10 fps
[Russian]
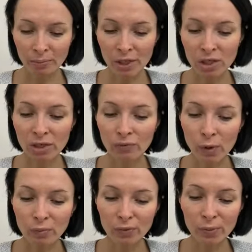мы
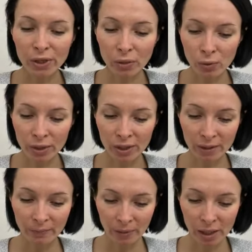живем в
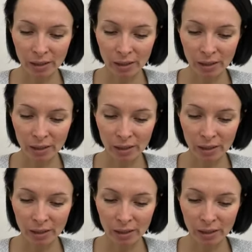природе.